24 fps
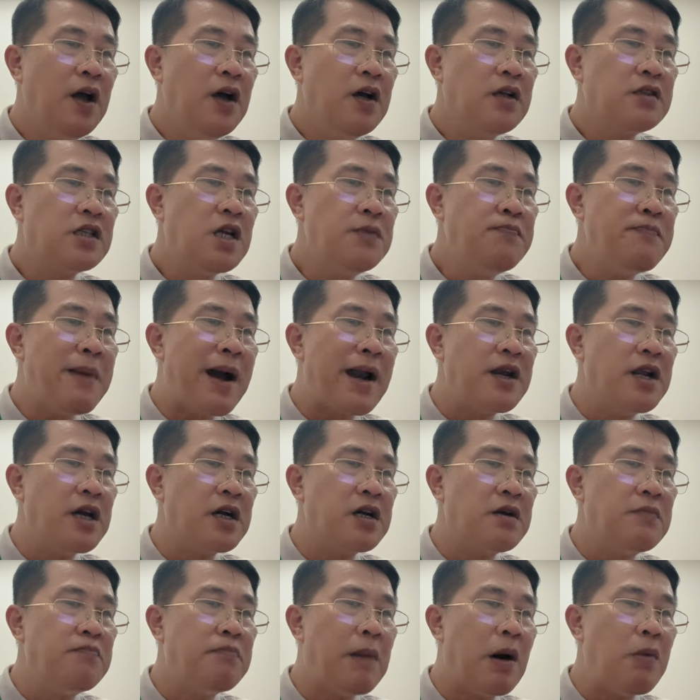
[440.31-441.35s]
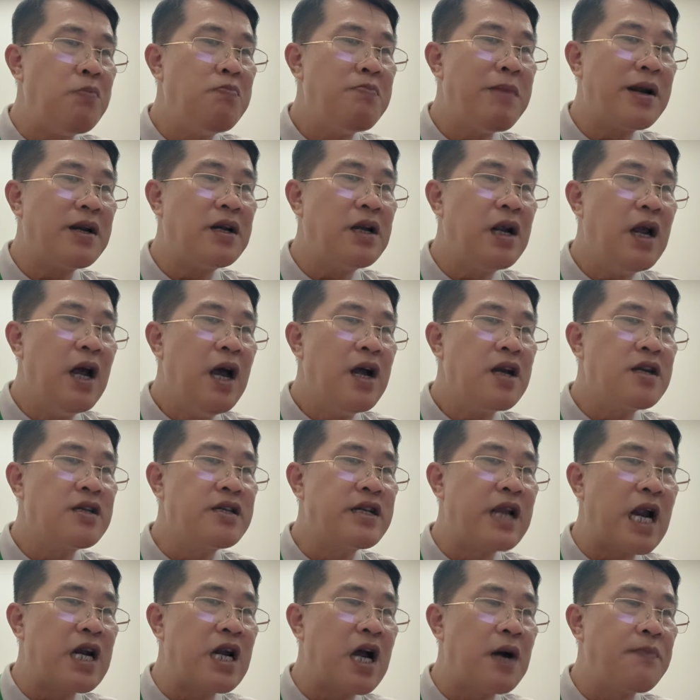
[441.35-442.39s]
Sinh bạn lực mỏng manh,
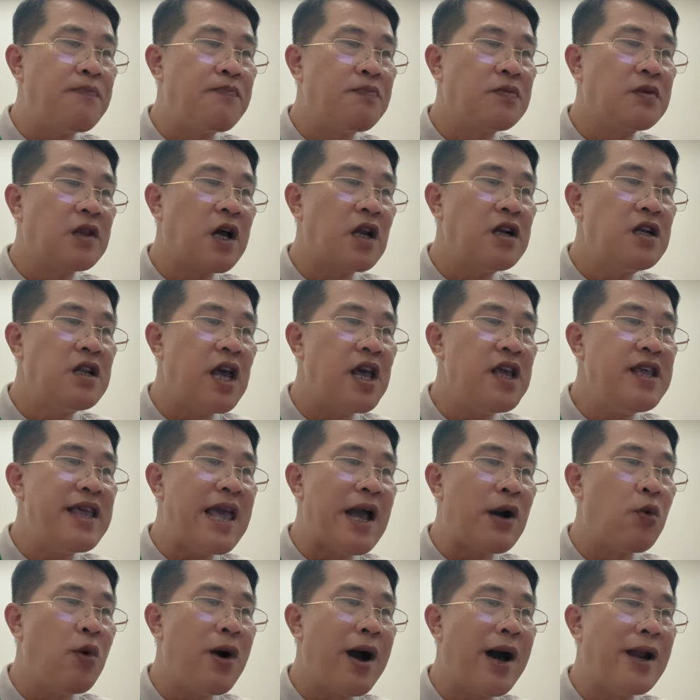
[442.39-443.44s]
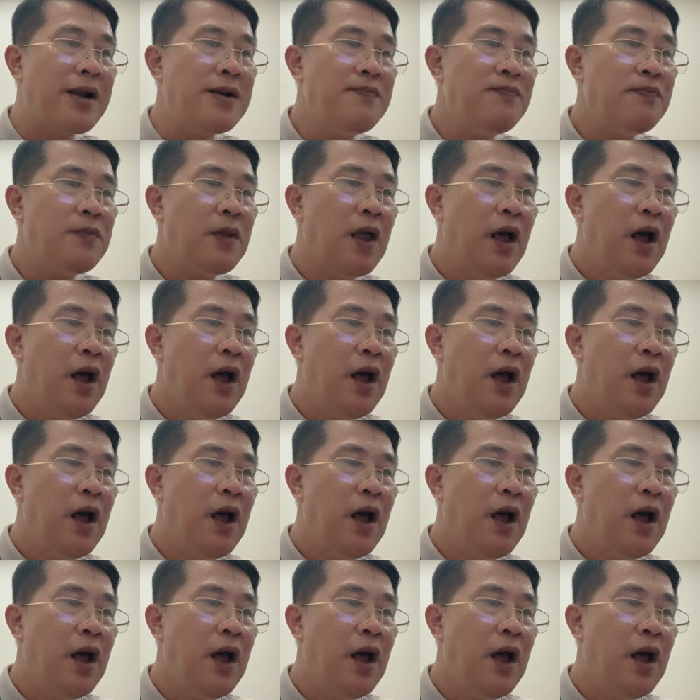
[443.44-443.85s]
tràn ngập thân thể già của hắn,